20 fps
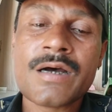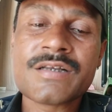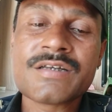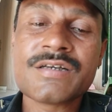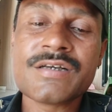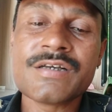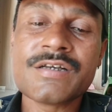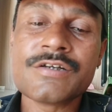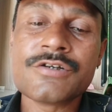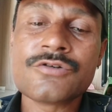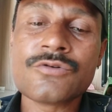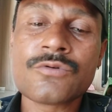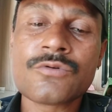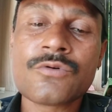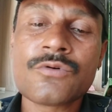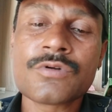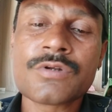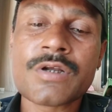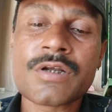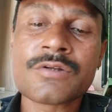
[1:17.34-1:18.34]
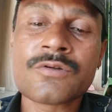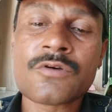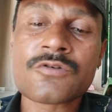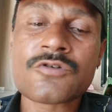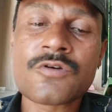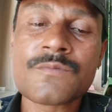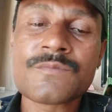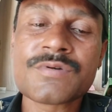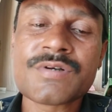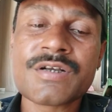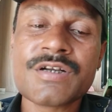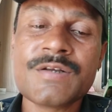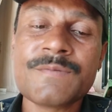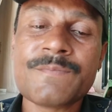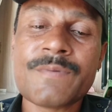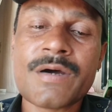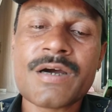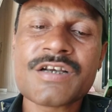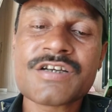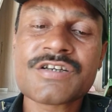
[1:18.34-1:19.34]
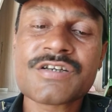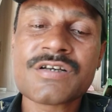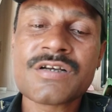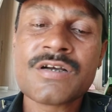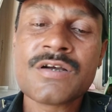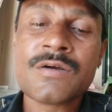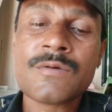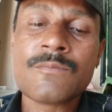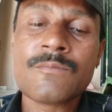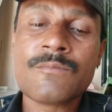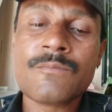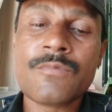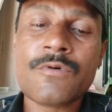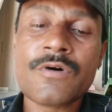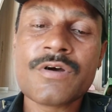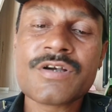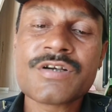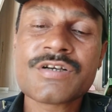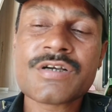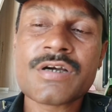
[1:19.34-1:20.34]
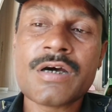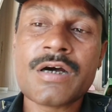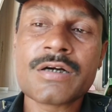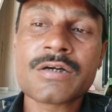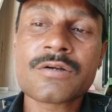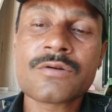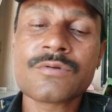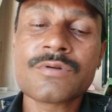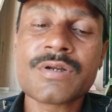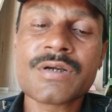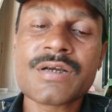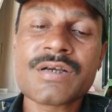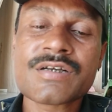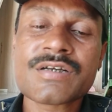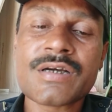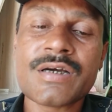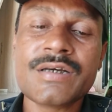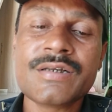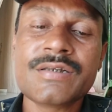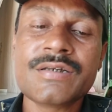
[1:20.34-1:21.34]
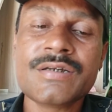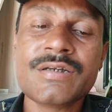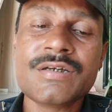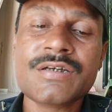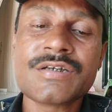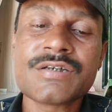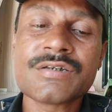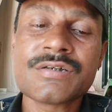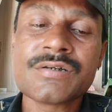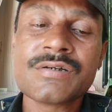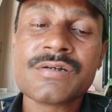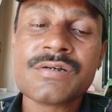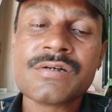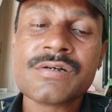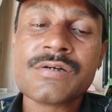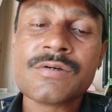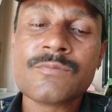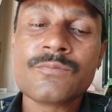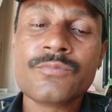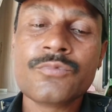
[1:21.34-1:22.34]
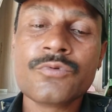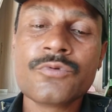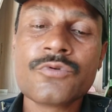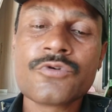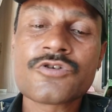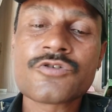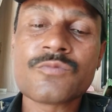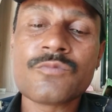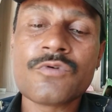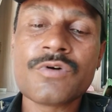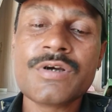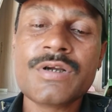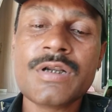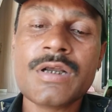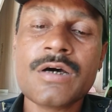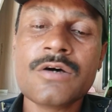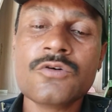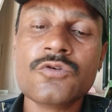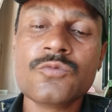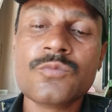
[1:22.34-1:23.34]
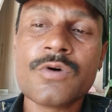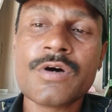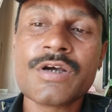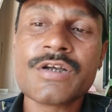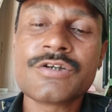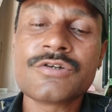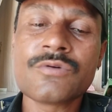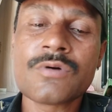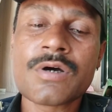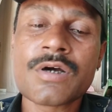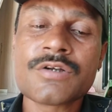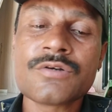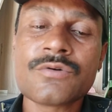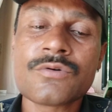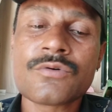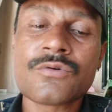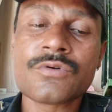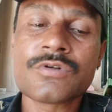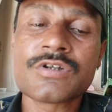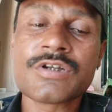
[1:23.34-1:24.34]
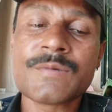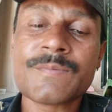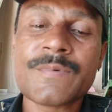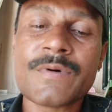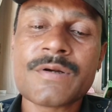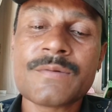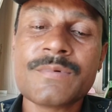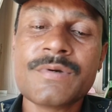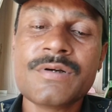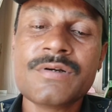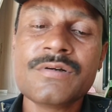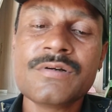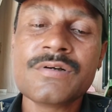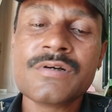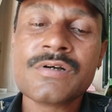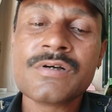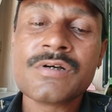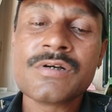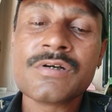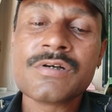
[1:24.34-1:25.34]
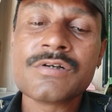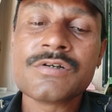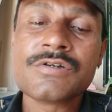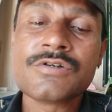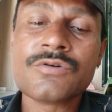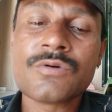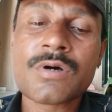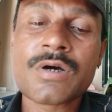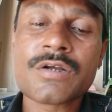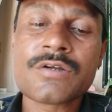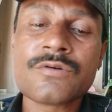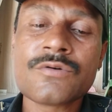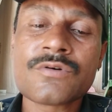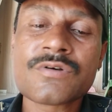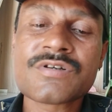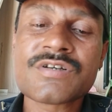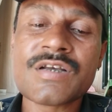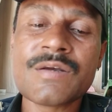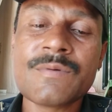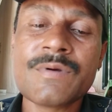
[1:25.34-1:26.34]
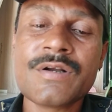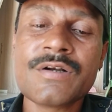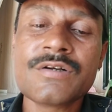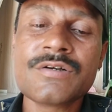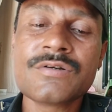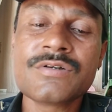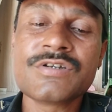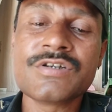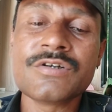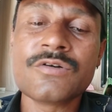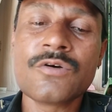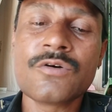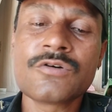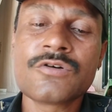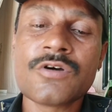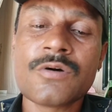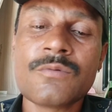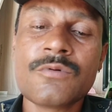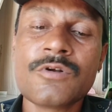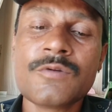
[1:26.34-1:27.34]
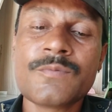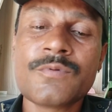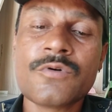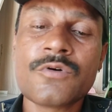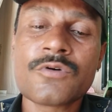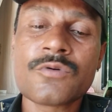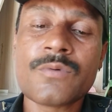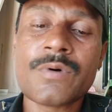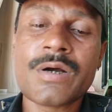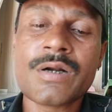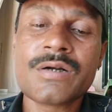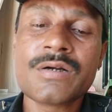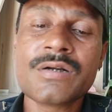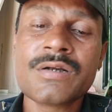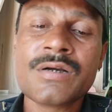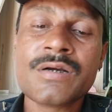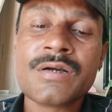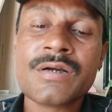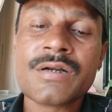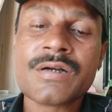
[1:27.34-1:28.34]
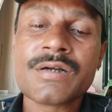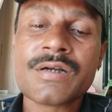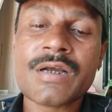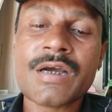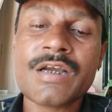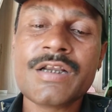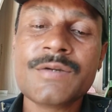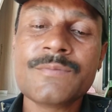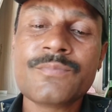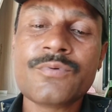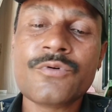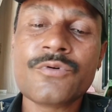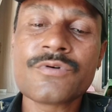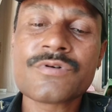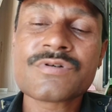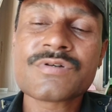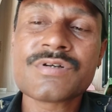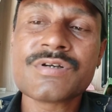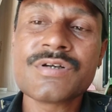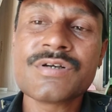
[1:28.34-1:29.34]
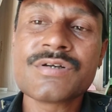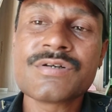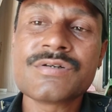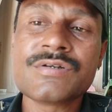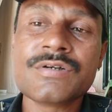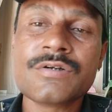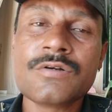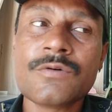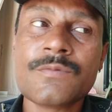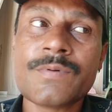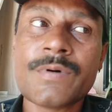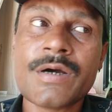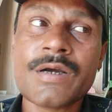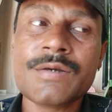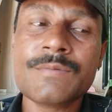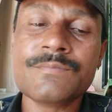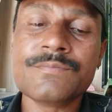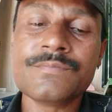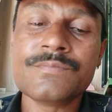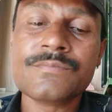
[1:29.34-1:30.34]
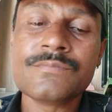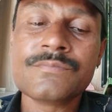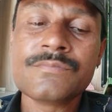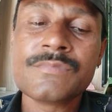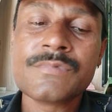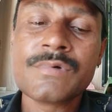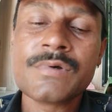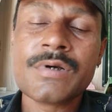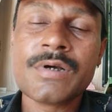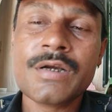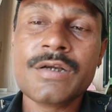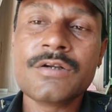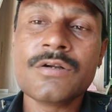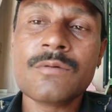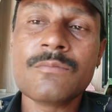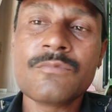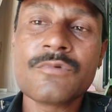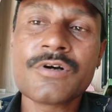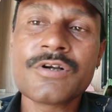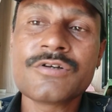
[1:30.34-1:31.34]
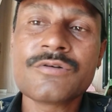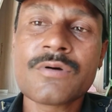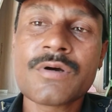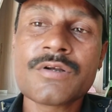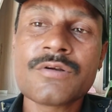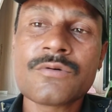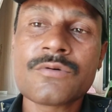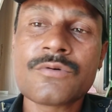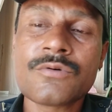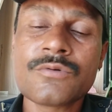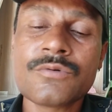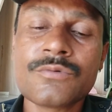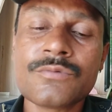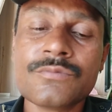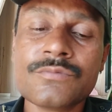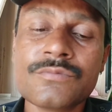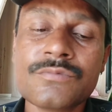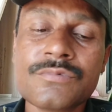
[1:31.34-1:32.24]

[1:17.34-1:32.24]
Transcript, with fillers: আছে যোগ্যতা দশম শ্রেণী পাস বয়স আঠেরো থেকে সাঁত্রিশ পুরুষ মহিলা উভয় যোগাযোগ করতে পারবেন যোগাযোগ সেভেন জিরো ডবল ফোর ওয়ান নাইন ফোর সিক্স জিরো ফাইভ এই নম্বরে যোগাযোগ করুন